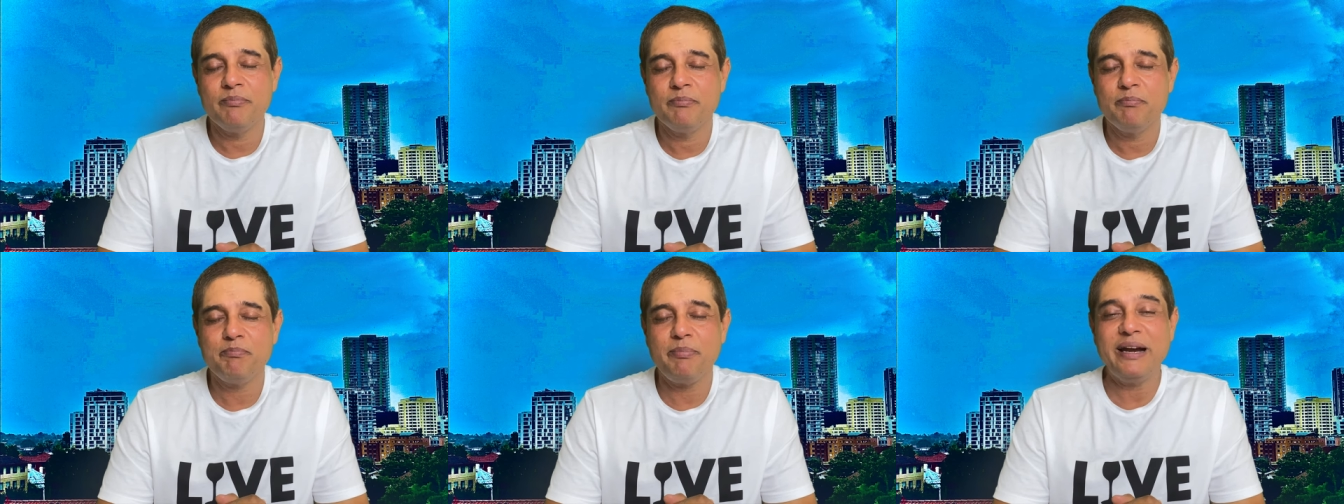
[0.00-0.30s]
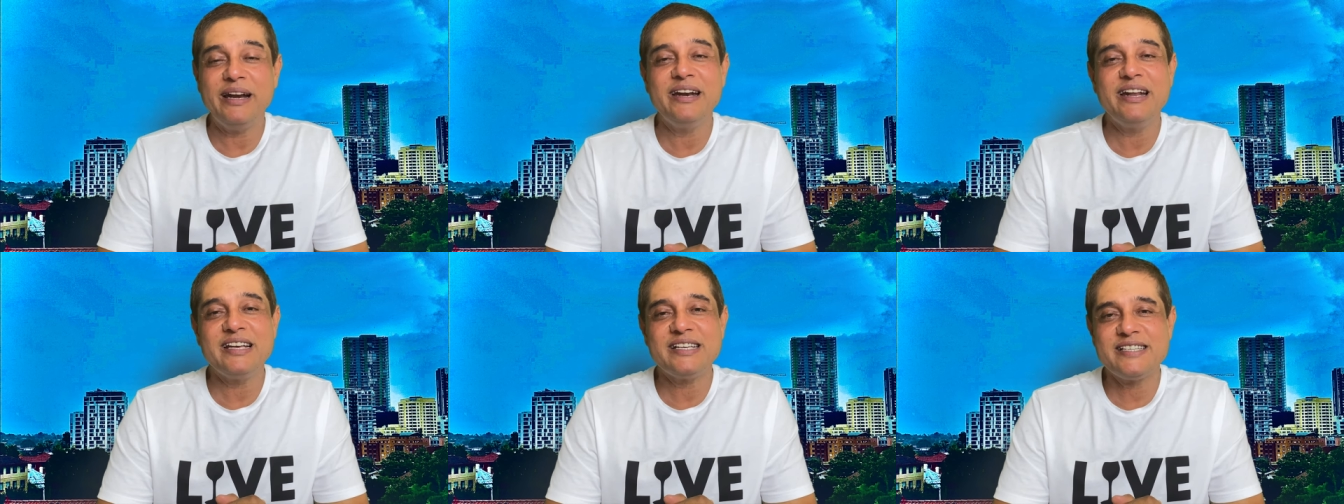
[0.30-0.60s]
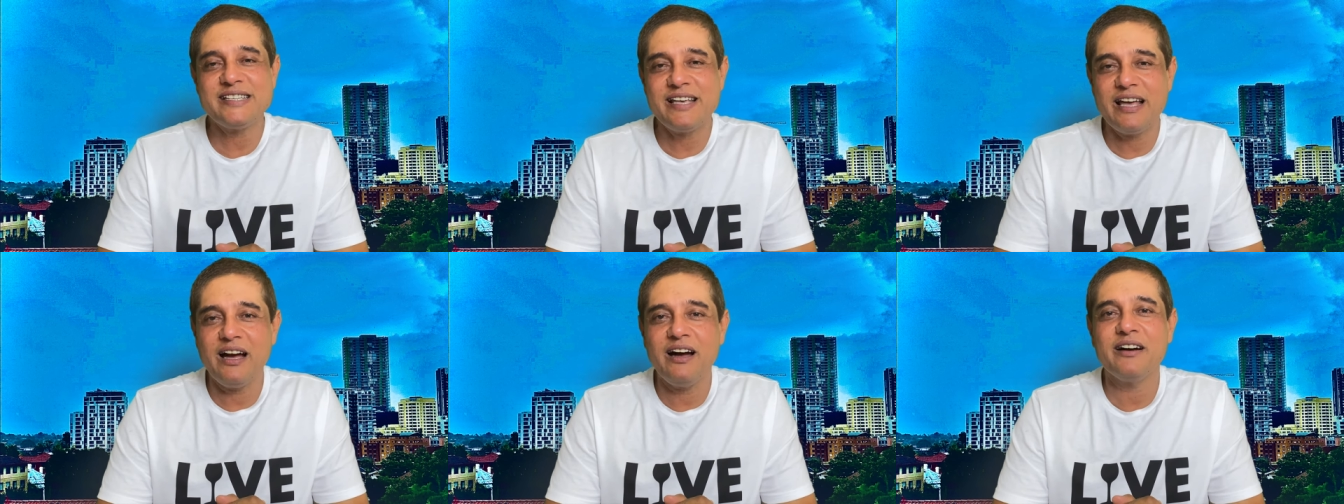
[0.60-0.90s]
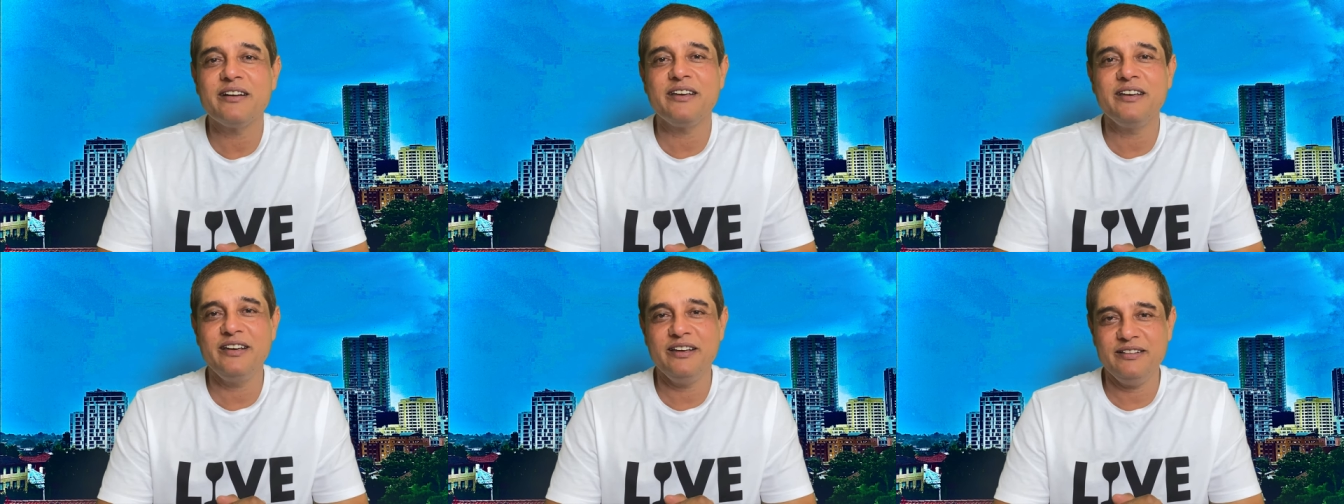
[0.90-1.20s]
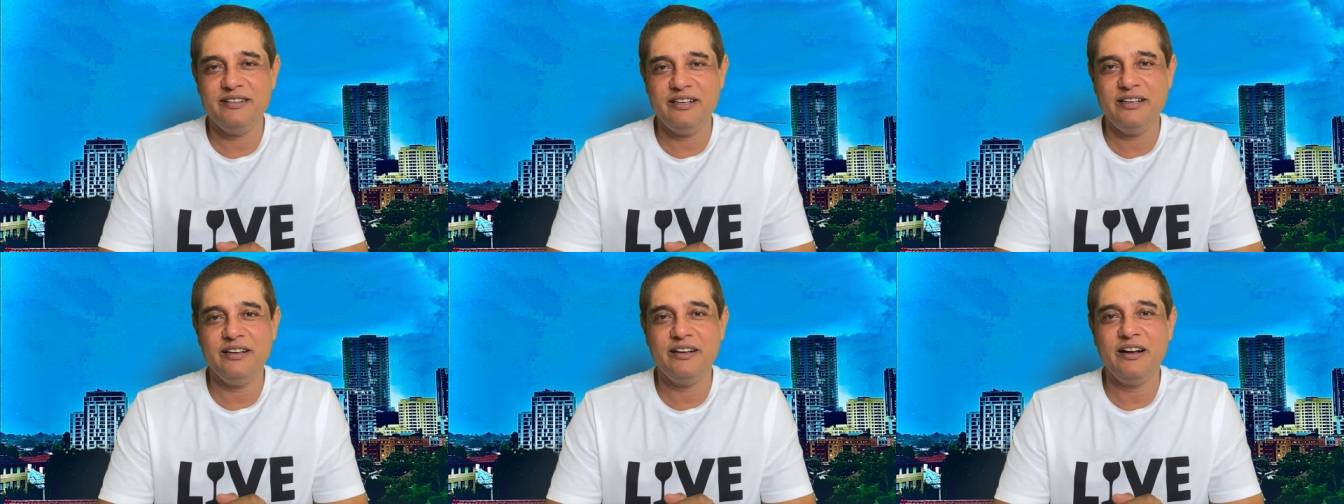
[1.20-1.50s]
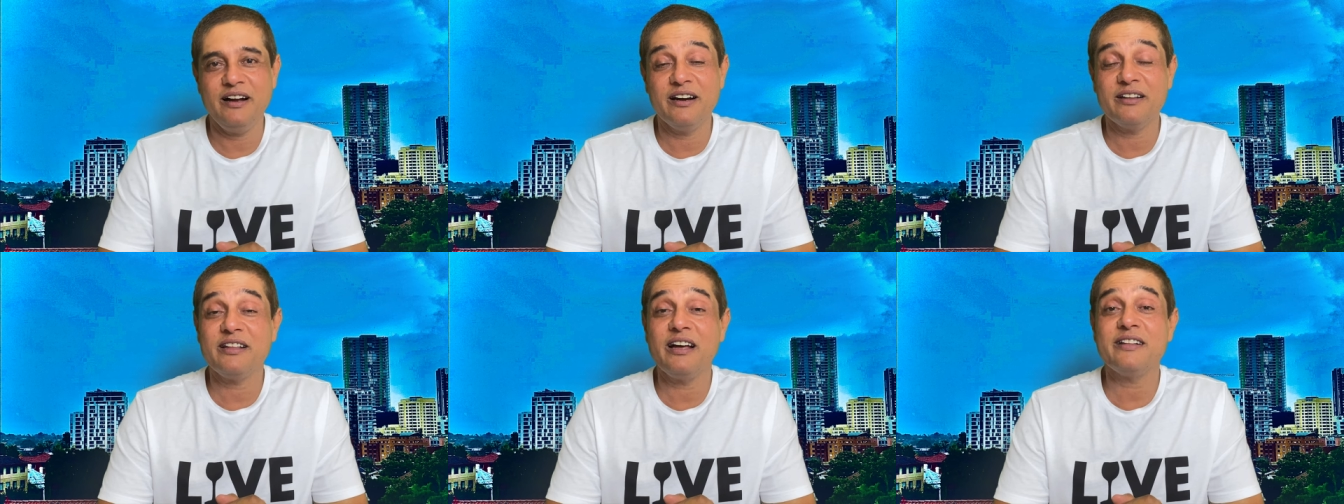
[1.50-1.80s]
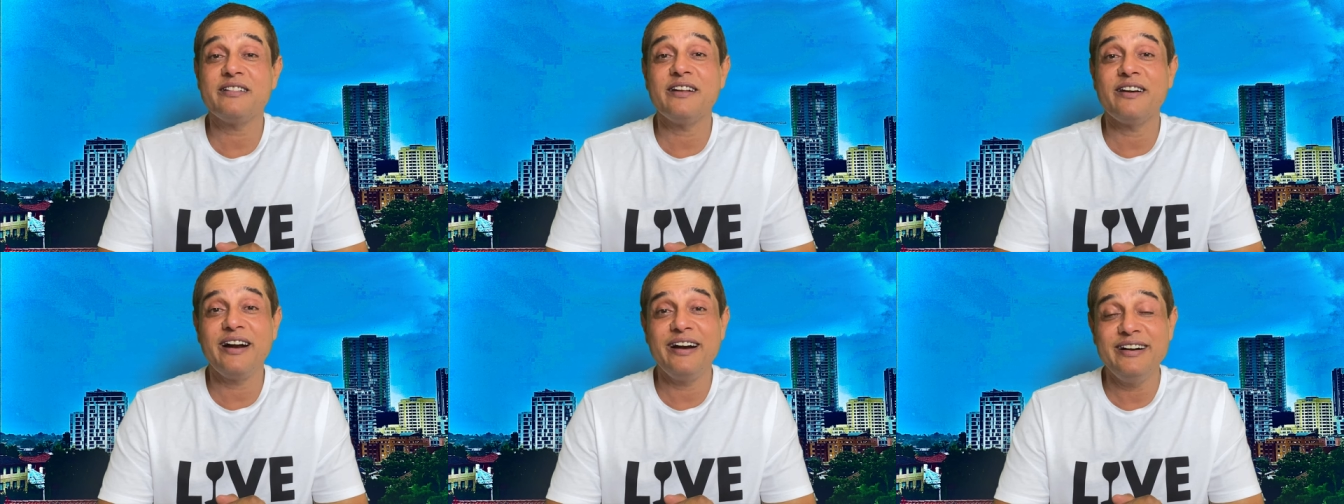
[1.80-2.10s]
पन्ने स्याह किए थे
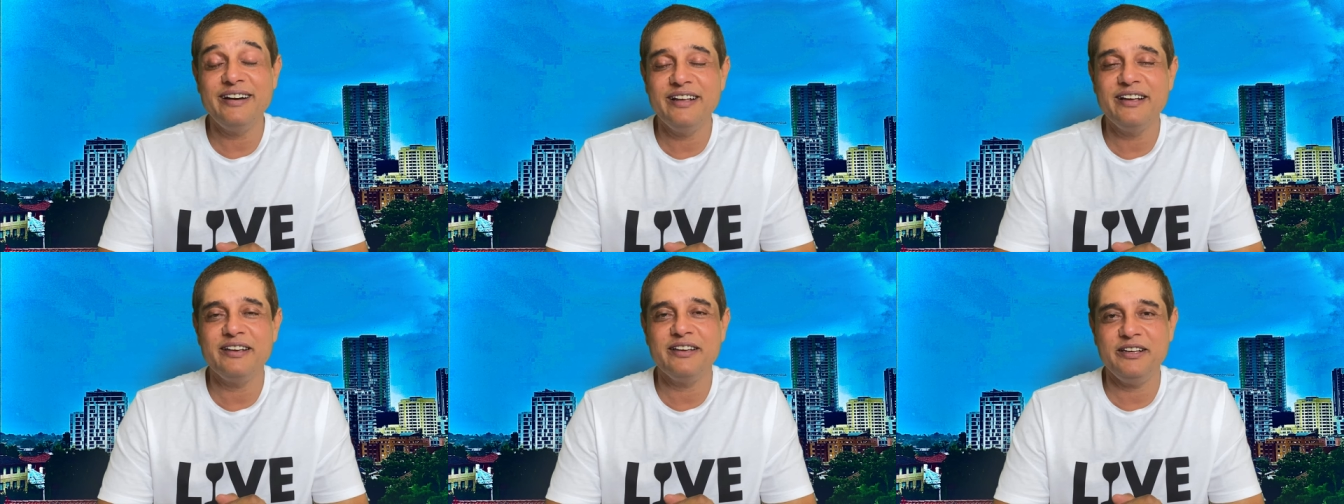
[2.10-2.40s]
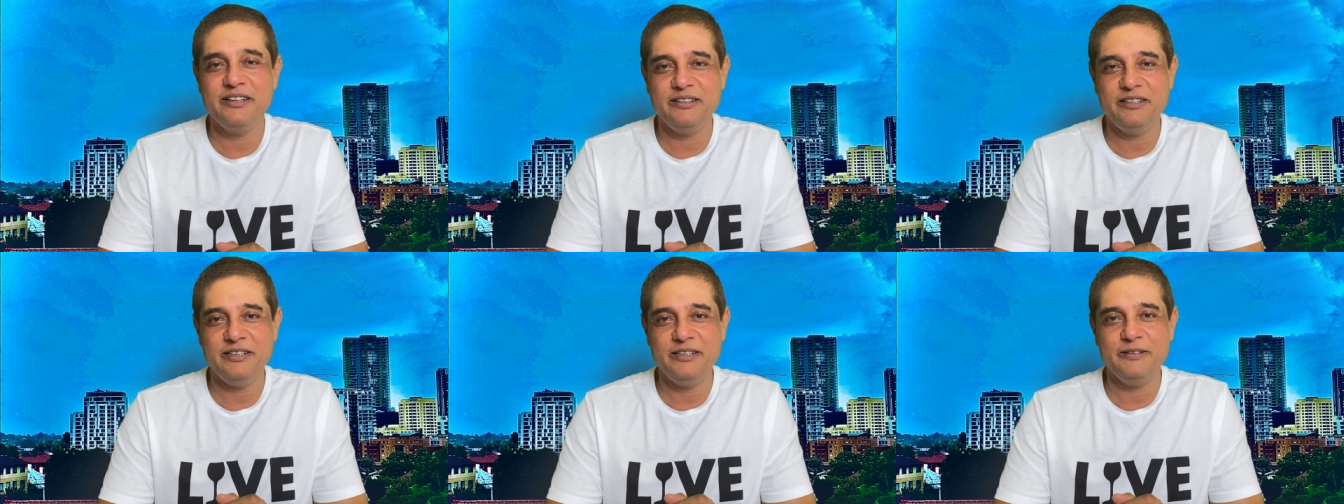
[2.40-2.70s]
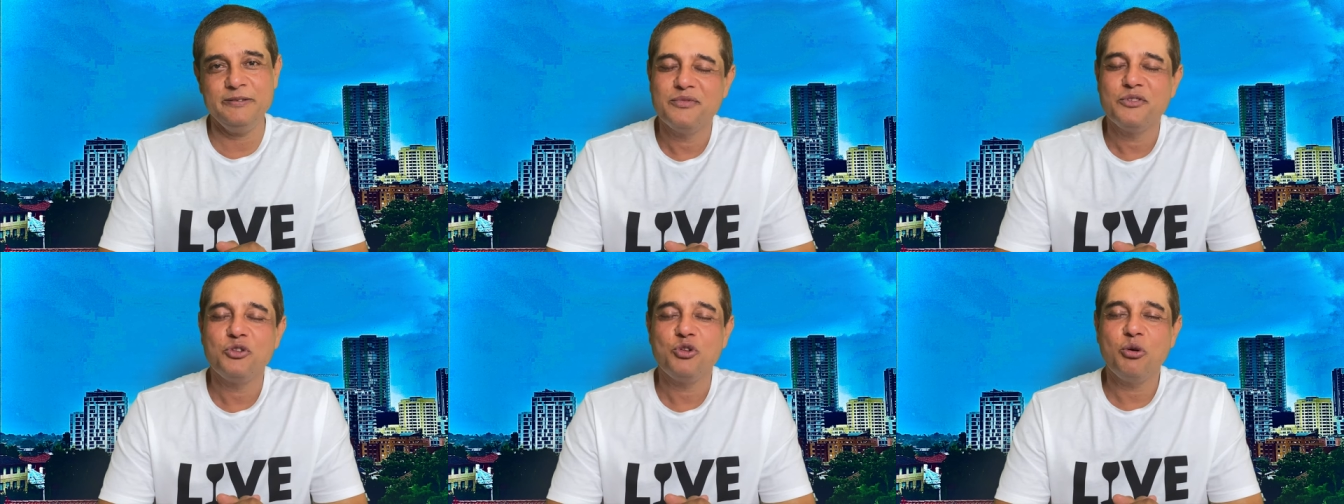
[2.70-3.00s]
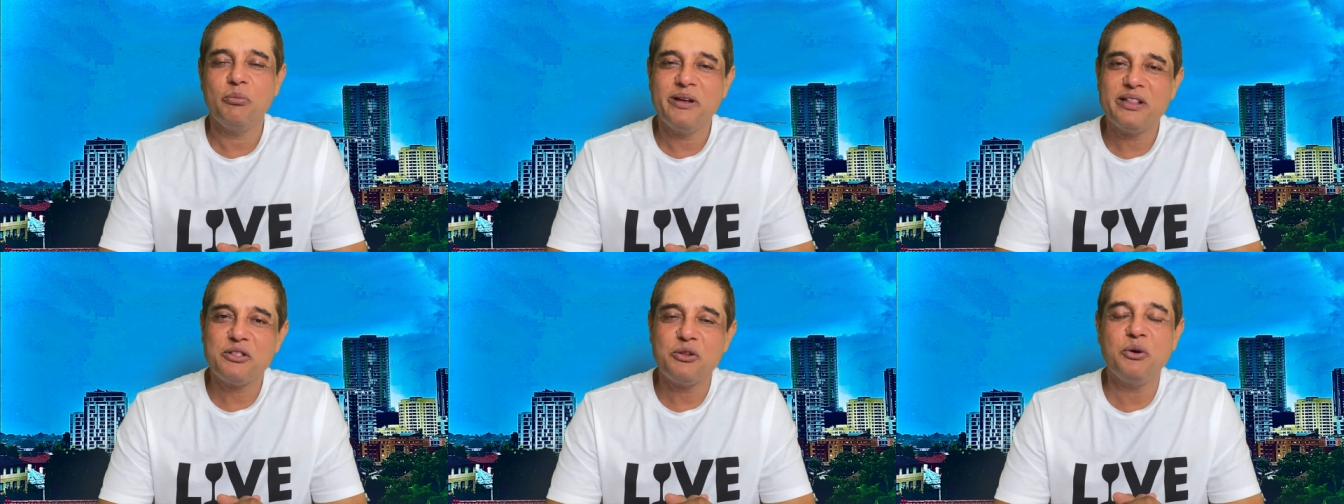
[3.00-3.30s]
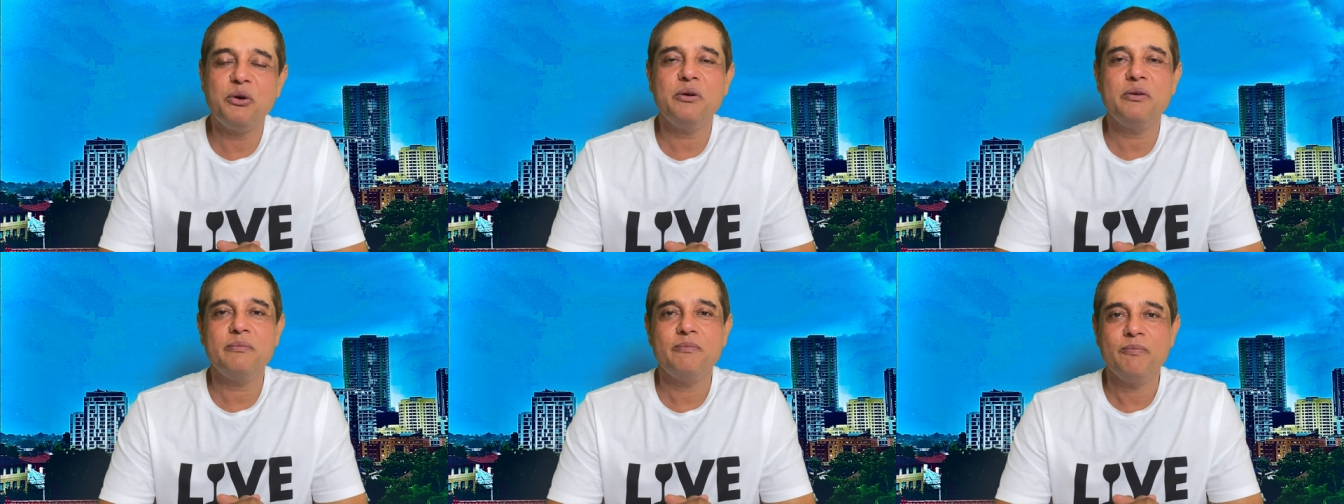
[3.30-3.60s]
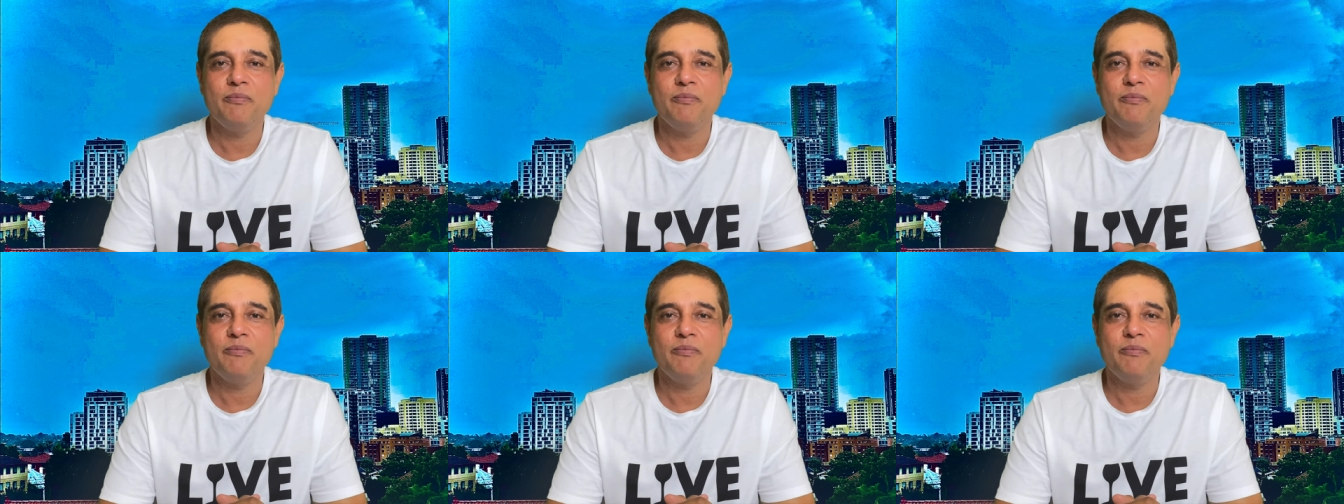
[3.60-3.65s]
अर्थात राइटिंग की थी तो मित्रों